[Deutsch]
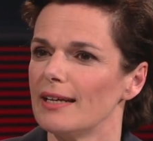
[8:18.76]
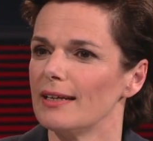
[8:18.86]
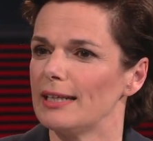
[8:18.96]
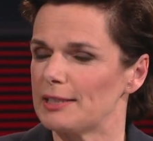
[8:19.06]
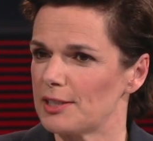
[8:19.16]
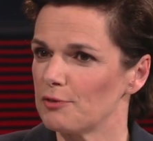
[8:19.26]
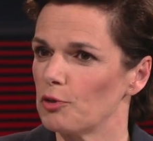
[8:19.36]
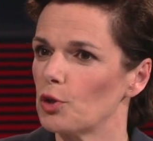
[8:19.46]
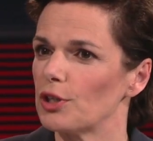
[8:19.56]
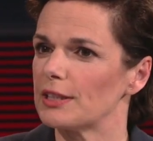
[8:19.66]
letzte
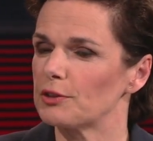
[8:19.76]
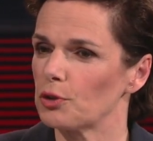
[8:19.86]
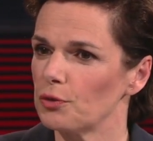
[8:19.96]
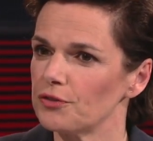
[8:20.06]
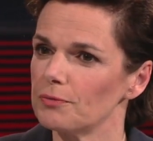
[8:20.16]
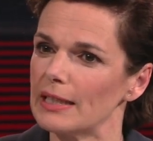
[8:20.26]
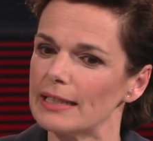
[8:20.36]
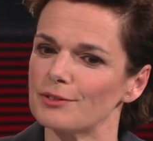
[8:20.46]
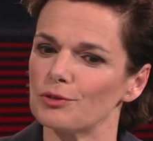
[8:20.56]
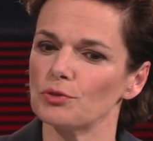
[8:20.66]
Woche getroffen
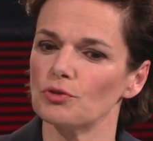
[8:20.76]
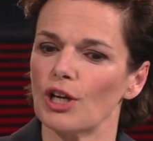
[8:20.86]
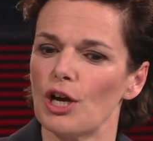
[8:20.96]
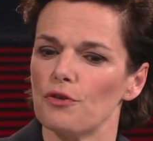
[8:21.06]
hat und